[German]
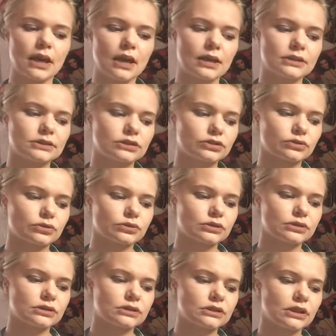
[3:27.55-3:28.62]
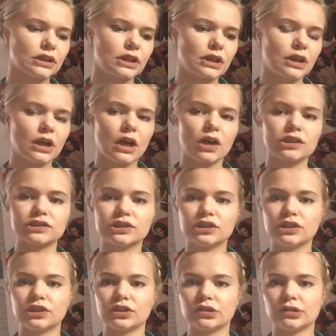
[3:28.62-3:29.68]
hat und auch
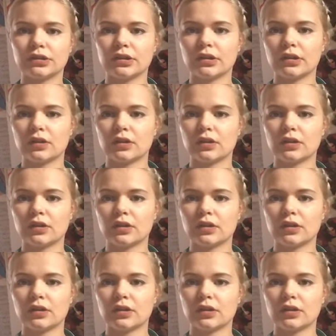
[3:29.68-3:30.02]
die